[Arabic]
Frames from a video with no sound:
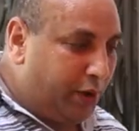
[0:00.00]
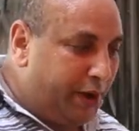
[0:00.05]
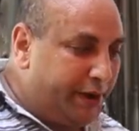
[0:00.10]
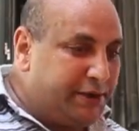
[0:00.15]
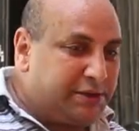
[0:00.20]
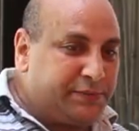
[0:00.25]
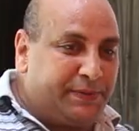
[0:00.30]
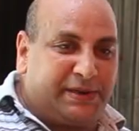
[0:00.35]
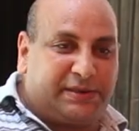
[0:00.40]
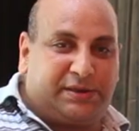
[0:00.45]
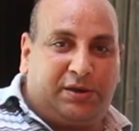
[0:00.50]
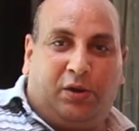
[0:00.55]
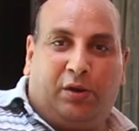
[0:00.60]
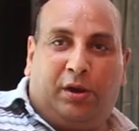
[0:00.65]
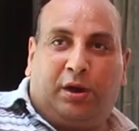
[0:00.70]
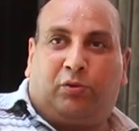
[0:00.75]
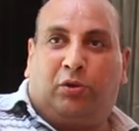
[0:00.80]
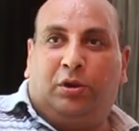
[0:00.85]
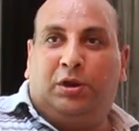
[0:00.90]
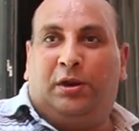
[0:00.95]
كويس بس
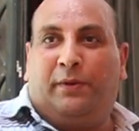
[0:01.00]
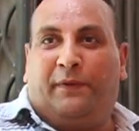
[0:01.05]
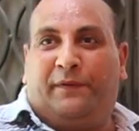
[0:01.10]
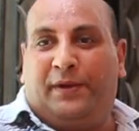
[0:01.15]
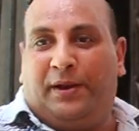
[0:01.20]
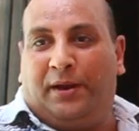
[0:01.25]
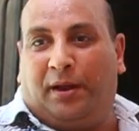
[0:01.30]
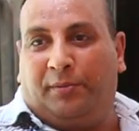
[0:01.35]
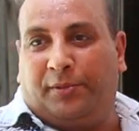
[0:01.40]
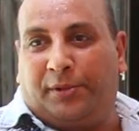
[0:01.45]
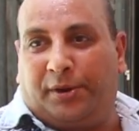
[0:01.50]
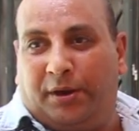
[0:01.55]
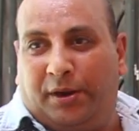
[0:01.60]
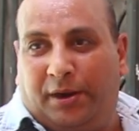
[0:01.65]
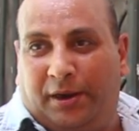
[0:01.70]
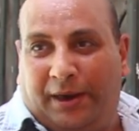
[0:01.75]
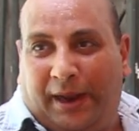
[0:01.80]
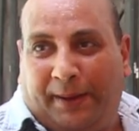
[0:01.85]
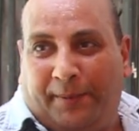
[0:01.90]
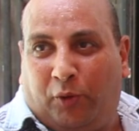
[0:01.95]
هو كل في الامر
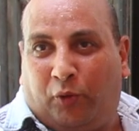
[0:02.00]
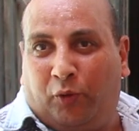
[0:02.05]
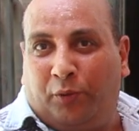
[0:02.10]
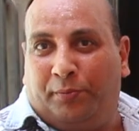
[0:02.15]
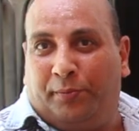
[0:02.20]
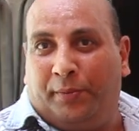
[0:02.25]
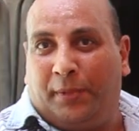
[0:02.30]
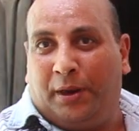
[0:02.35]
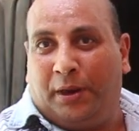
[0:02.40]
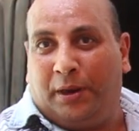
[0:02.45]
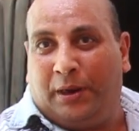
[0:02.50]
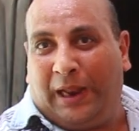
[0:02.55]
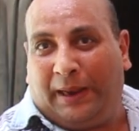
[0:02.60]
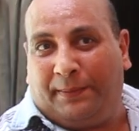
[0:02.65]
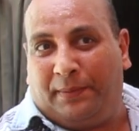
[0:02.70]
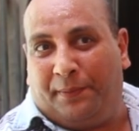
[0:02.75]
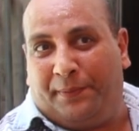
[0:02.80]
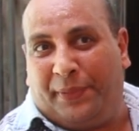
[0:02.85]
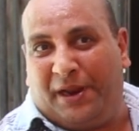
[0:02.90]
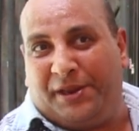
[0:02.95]
ان اللحمه تكون
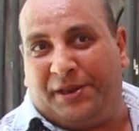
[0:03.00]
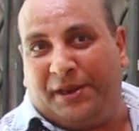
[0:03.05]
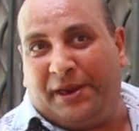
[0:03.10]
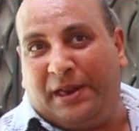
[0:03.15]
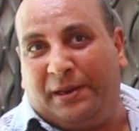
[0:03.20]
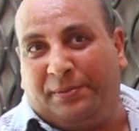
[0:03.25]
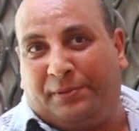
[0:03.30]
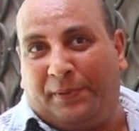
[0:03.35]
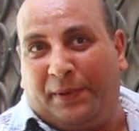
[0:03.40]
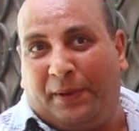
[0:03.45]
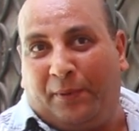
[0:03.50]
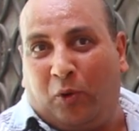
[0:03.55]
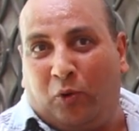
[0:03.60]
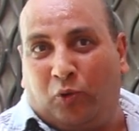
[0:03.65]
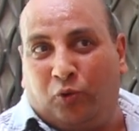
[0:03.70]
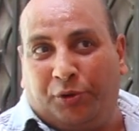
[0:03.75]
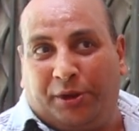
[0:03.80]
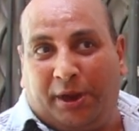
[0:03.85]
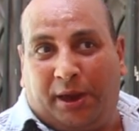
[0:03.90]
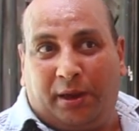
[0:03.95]
اللحمه البلدي هي اللي بتبقى
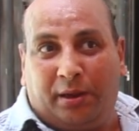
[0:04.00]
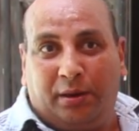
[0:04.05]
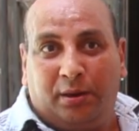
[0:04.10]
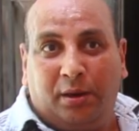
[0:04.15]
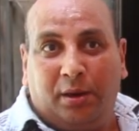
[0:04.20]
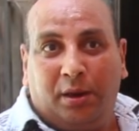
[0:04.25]
موجوده